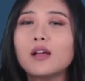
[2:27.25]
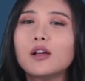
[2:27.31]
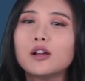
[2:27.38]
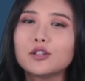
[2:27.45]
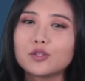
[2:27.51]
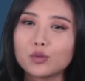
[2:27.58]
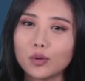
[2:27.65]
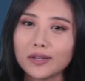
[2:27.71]

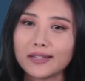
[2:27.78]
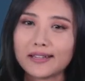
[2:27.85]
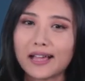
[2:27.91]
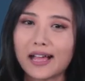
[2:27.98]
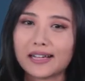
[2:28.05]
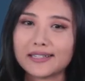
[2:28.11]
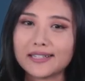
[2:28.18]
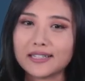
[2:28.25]
所以
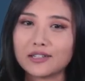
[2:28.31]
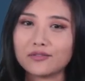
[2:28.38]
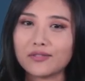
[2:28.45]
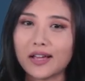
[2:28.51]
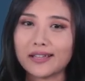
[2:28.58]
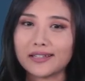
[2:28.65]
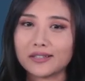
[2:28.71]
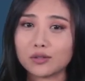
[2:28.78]
啊，这个
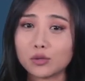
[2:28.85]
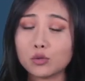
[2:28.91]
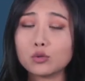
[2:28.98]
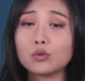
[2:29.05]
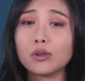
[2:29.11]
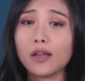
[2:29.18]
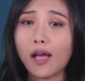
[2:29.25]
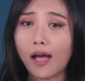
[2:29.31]
翻译
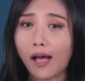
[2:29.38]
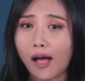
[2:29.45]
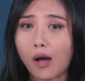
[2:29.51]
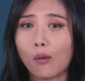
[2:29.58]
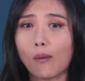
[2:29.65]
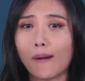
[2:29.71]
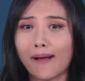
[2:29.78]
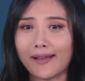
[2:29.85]
虽
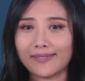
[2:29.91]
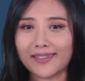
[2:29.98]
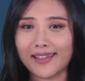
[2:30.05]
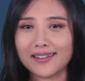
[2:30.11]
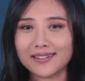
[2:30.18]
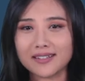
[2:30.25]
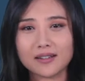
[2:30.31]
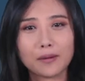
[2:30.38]
好啊，
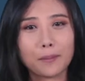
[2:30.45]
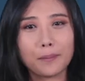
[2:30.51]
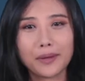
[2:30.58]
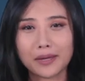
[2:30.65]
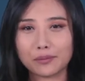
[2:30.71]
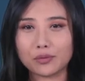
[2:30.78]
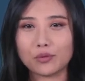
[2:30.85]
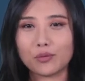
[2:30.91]
但是
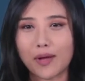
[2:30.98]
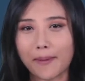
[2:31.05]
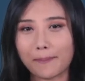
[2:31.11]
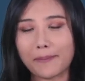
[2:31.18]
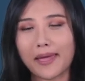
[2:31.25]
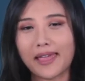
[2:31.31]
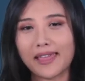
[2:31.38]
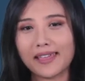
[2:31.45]
并不完
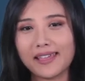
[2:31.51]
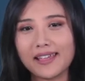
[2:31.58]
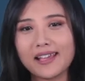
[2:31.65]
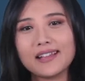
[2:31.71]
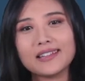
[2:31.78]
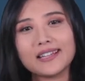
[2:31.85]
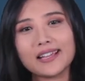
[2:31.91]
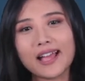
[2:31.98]
美。
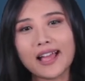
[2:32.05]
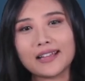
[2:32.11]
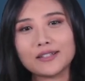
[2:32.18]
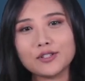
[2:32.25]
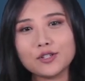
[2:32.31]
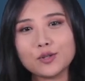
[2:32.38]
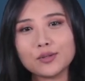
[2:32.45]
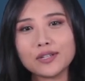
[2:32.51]
你看，
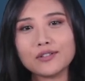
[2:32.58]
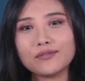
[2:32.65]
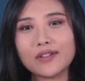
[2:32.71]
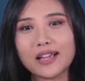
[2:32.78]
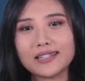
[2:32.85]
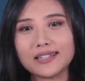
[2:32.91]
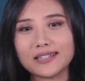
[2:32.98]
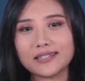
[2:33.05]
中英
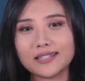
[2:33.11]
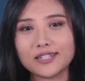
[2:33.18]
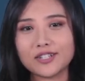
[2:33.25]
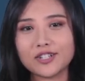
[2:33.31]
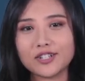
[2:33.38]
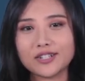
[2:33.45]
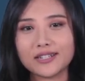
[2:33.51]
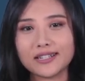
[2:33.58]
翻译其
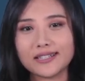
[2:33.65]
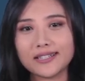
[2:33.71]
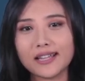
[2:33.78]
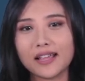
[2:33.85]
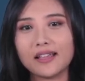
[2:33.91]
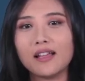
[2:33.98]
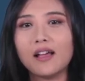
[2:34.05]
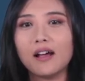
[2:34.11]
实是一
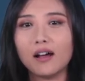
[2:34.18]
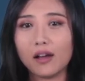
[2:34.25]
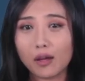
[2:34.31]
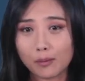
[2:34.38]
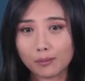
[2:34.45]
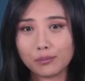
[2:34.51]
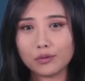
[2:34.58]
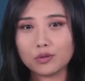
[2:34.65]
件
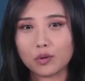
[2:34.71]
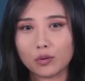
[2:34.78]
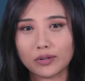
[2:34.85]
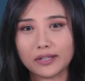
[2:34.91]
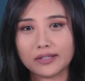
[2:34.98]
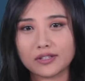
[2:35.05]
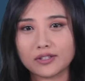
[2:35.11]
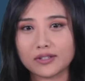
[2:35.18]
很不容
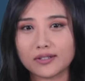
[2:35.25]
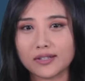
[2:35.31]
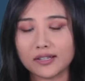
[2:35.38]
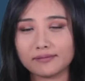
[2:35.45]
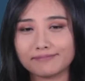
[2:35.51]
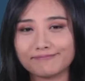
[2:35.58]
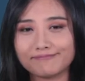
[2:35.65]
易的事情。